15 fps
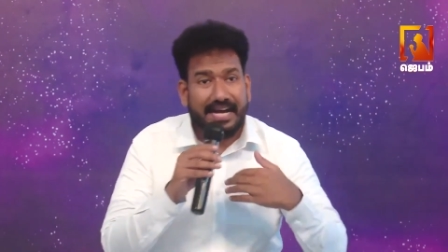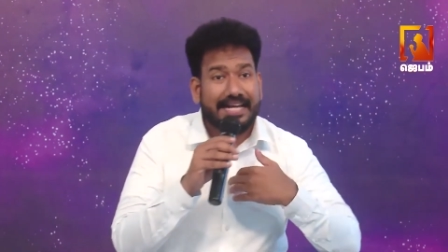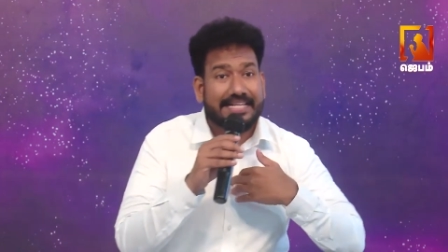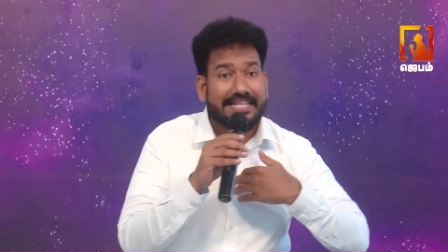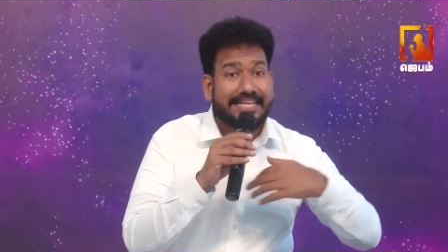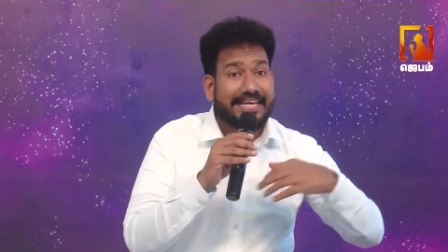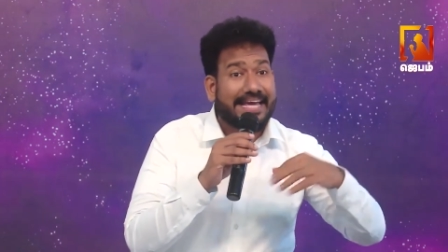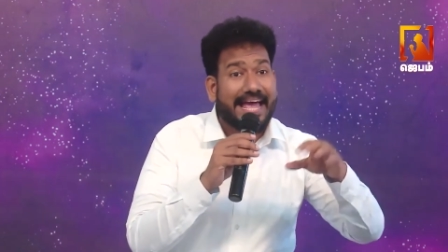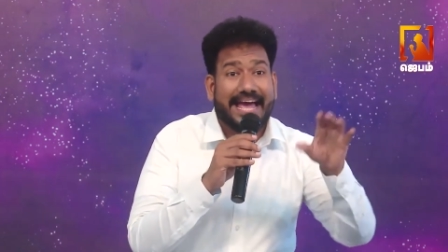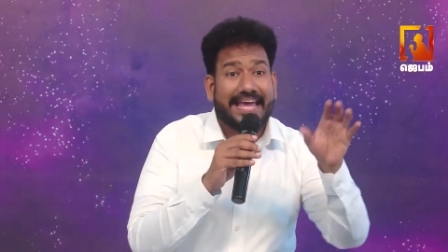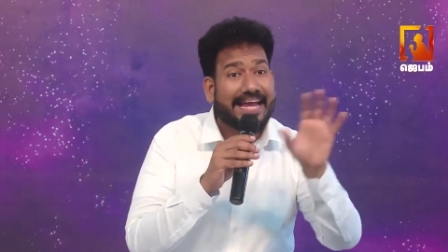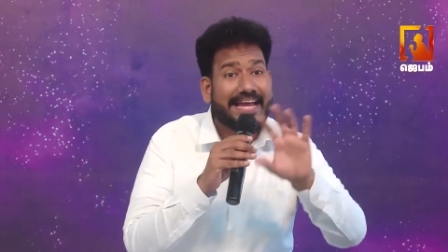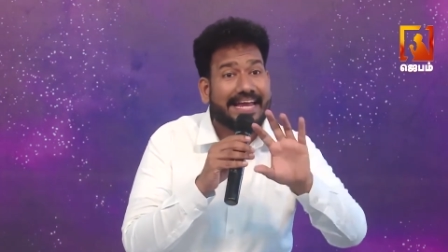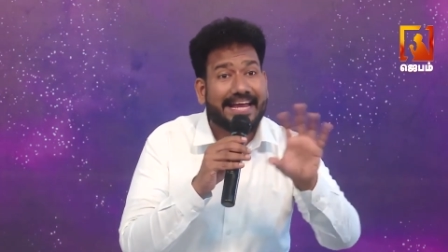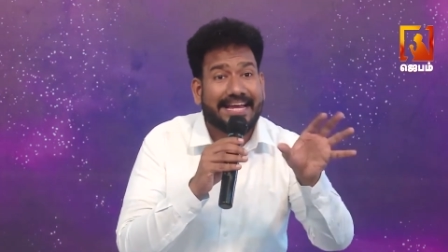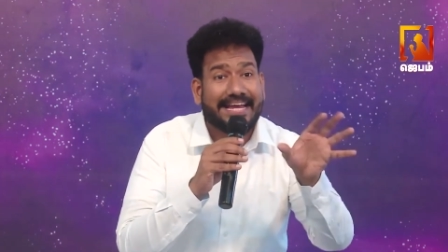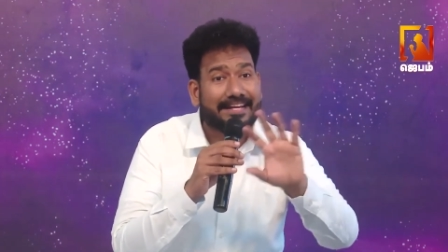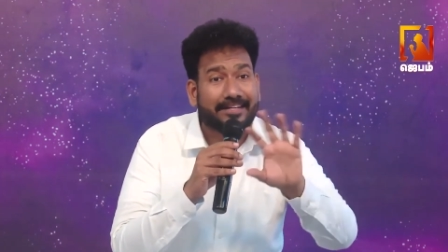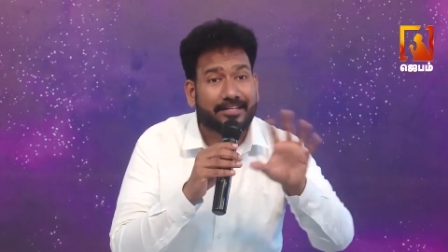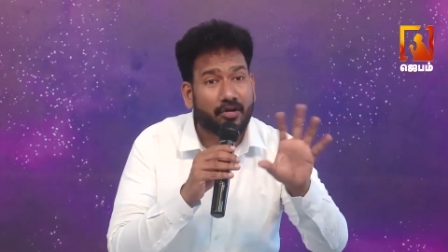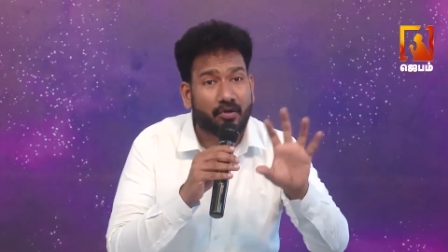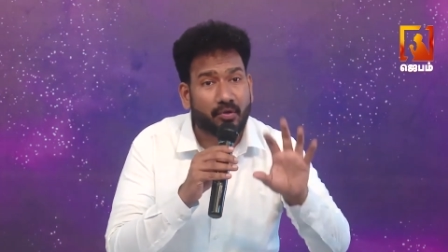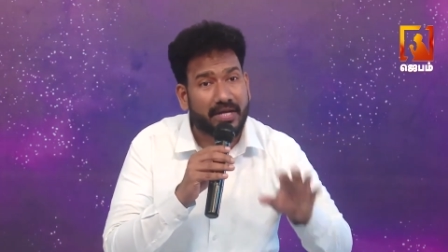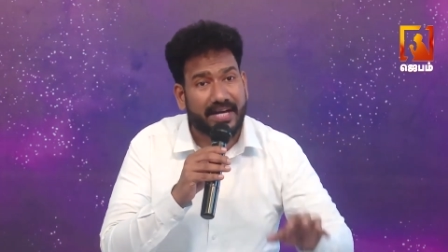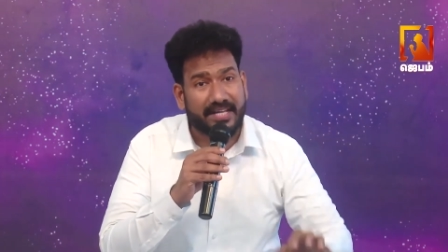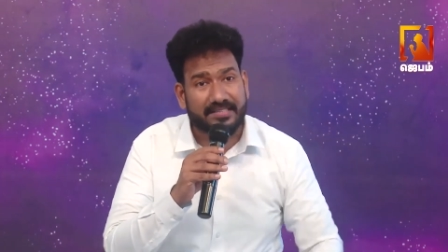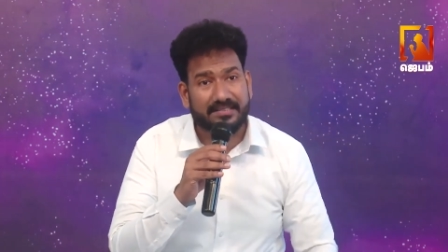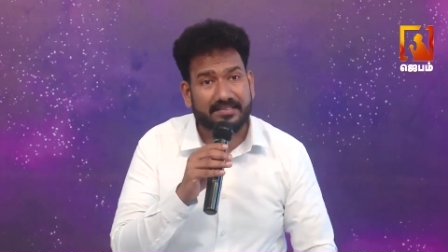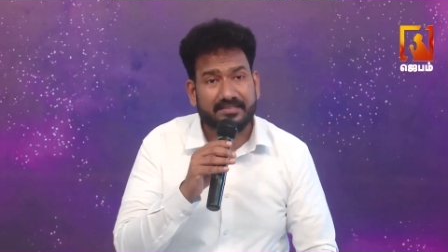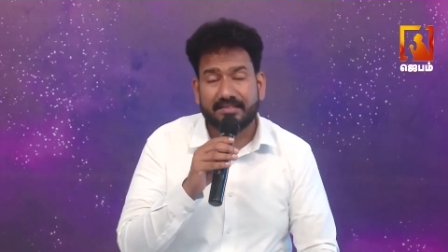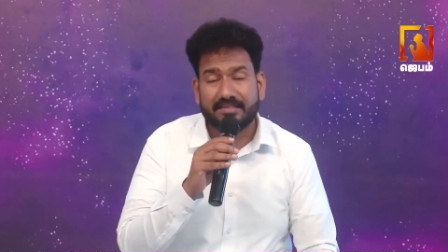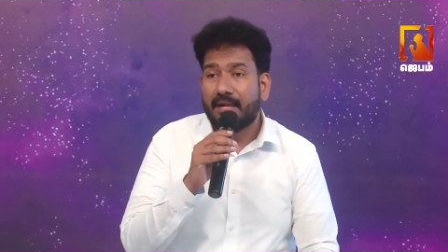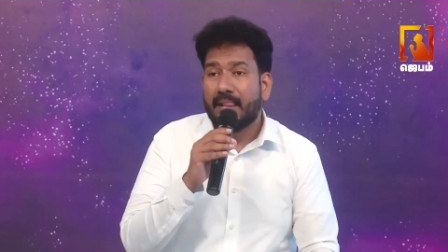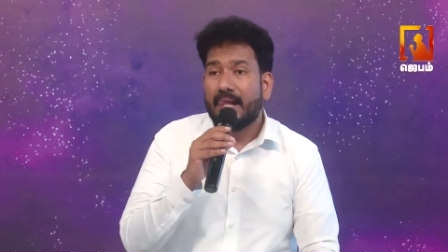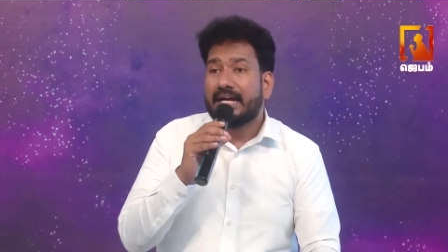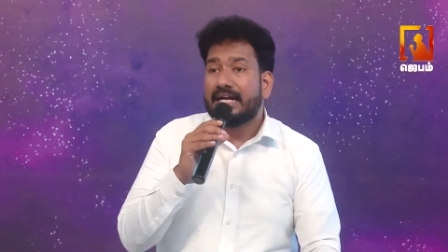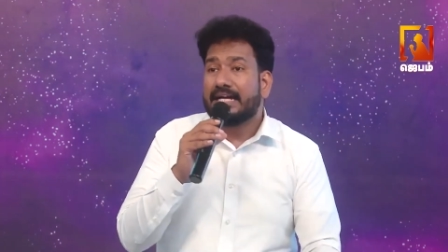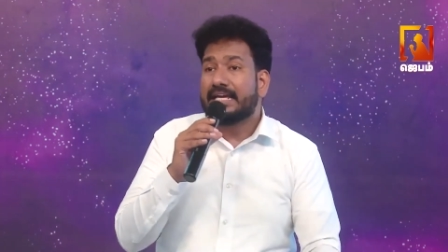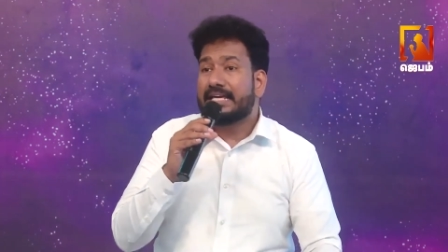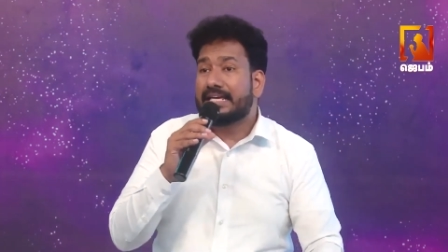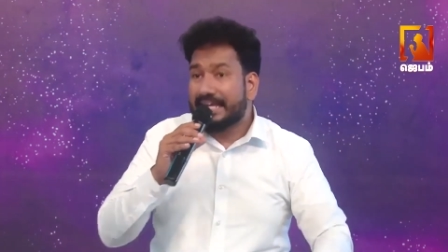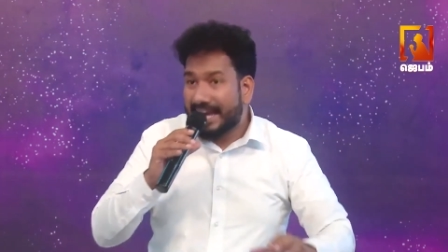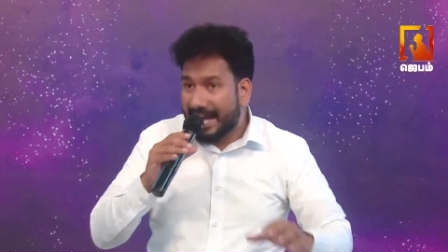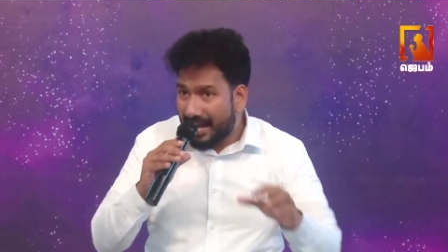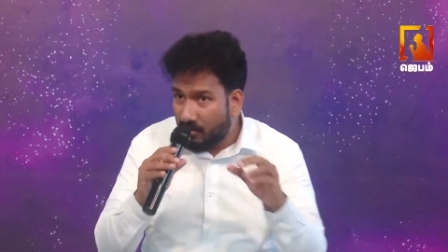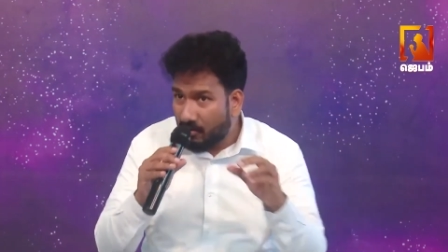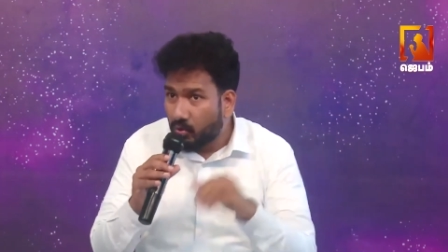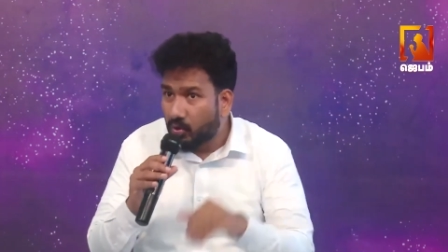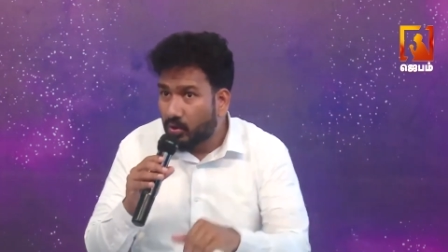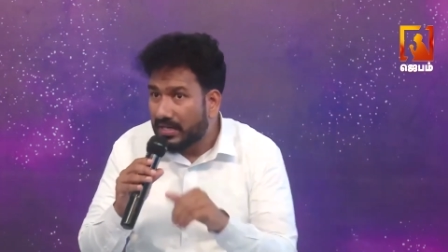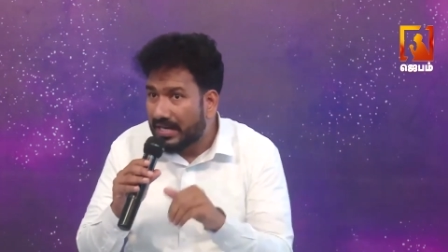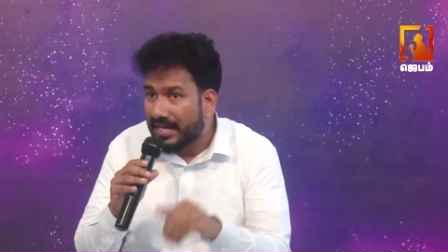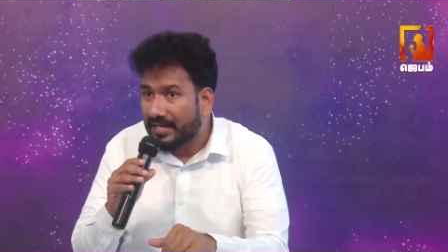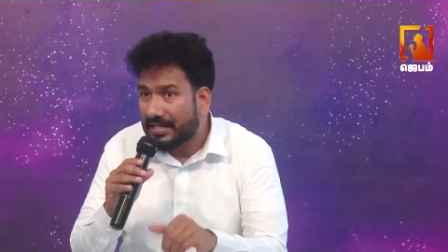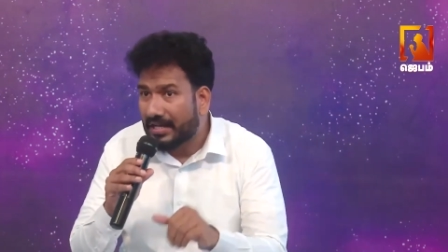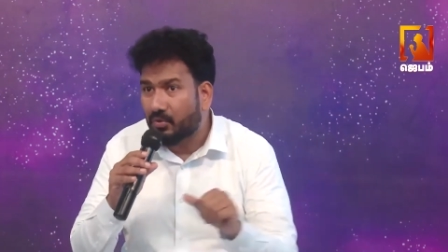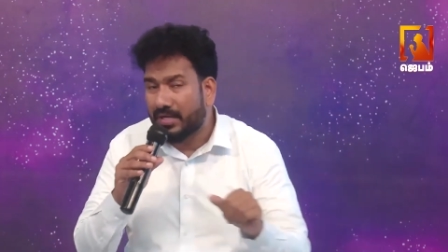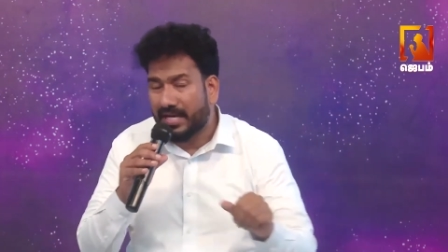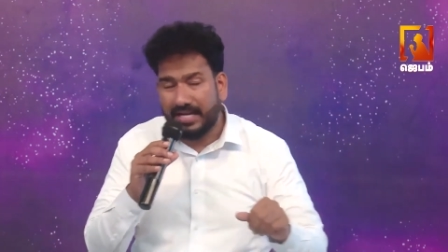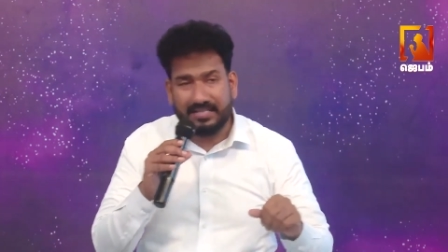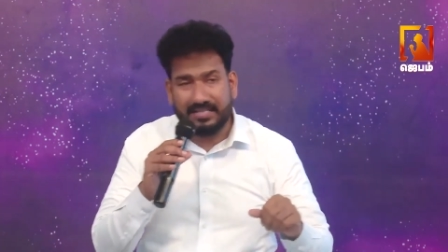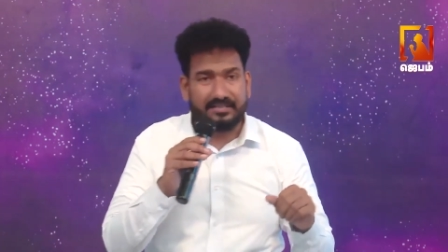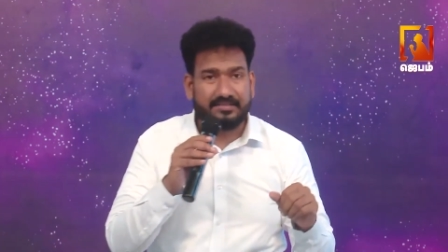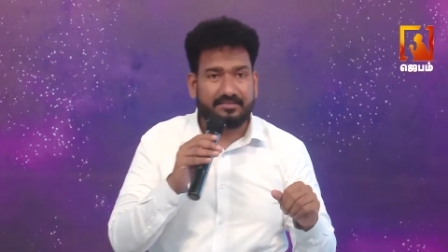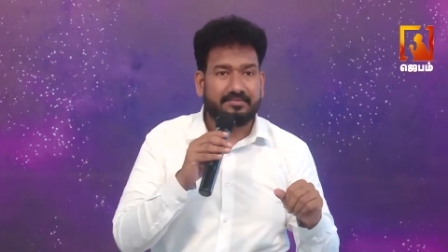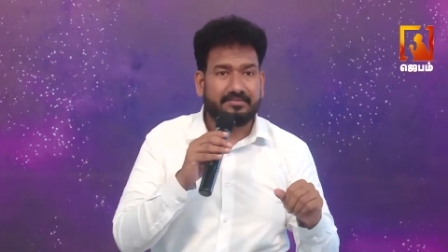அது என் எல்லையில் இருக்கக்கூடாது என் ஊரில் இருக்கக்கூடாது